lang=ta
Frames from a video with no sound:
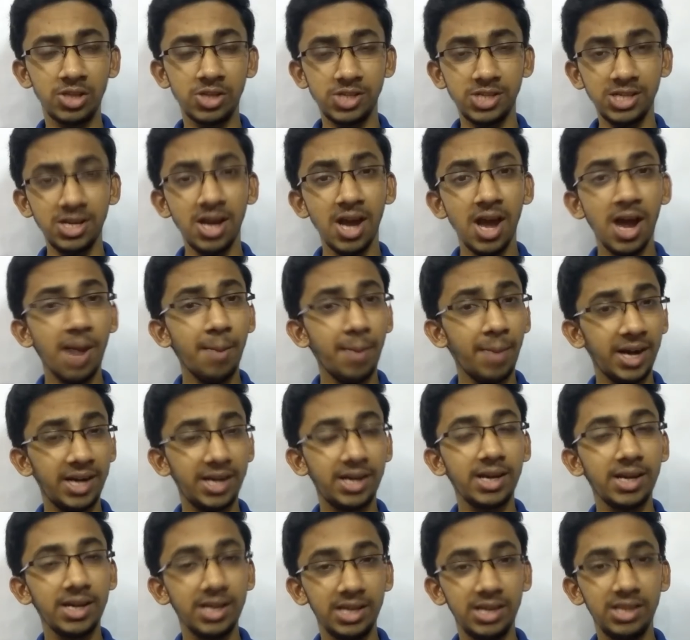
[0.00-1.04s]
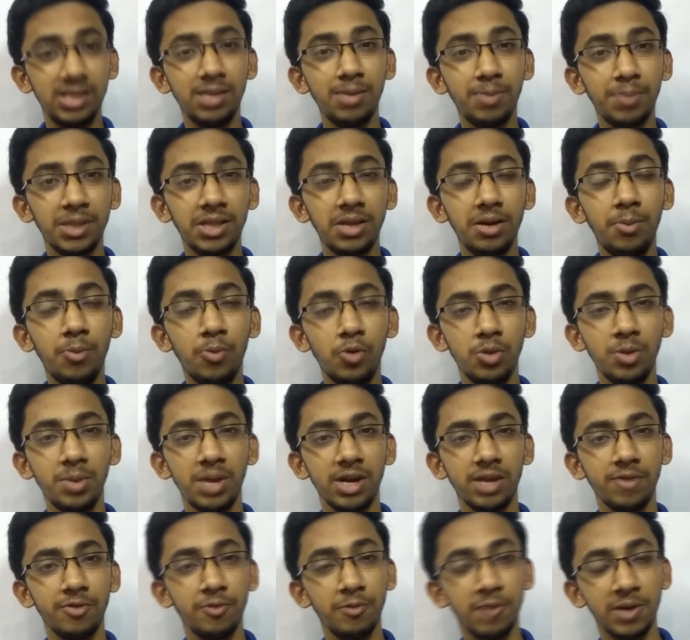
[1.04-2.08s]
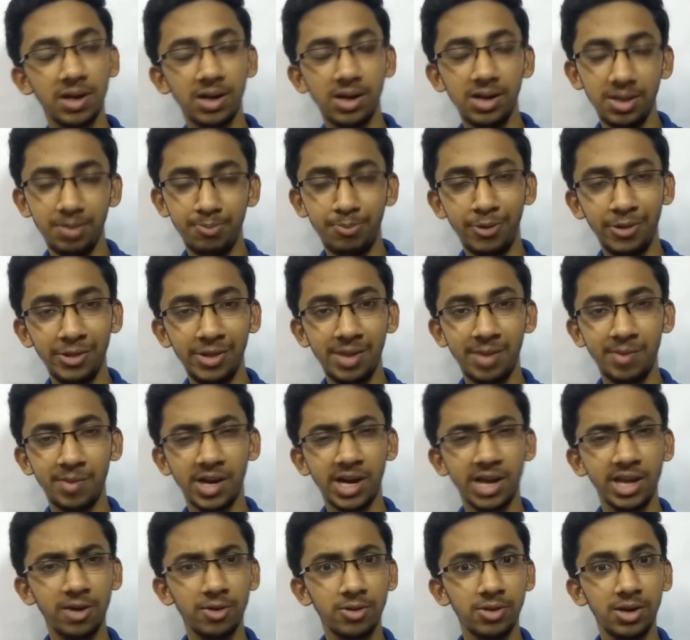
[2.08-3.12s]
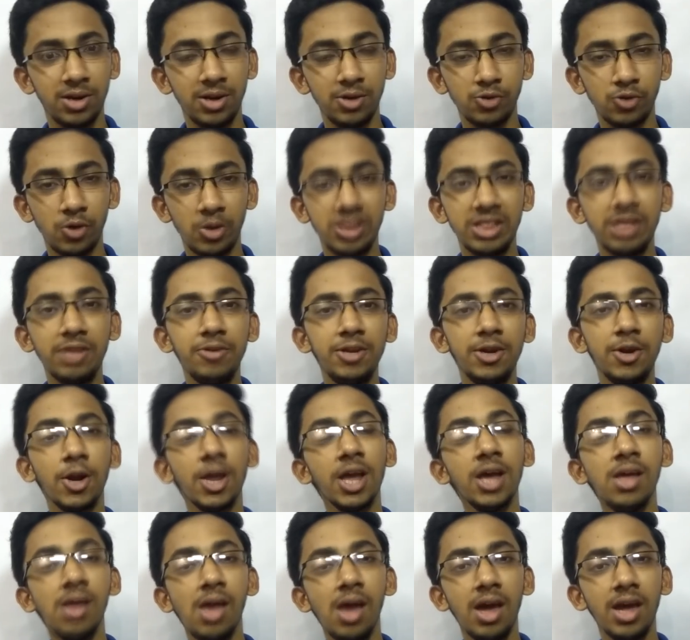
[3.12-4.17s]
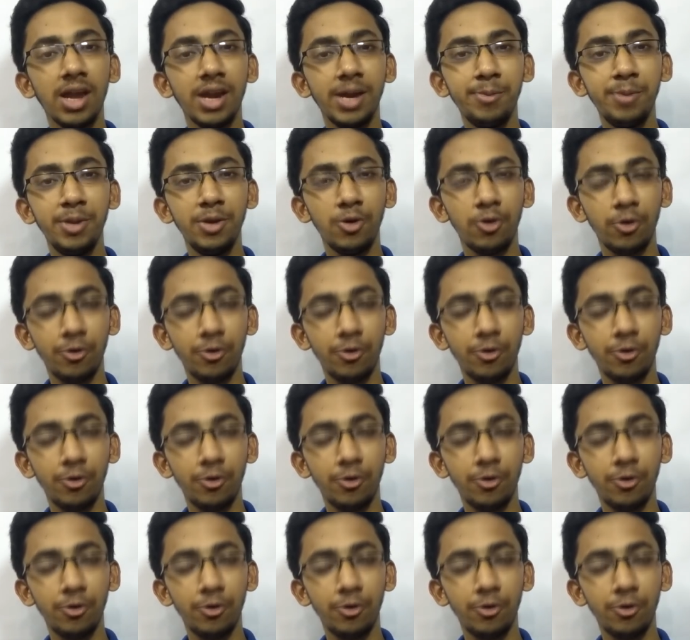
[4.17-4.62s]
இருந்துச்சு பட் இதை பத்தின முழுமையான விவரங்கள் இப்போ வந்து நம்ம கிடைக்க வந்திருக்கு ஸோ இந்த வீடியோல ரெட்மி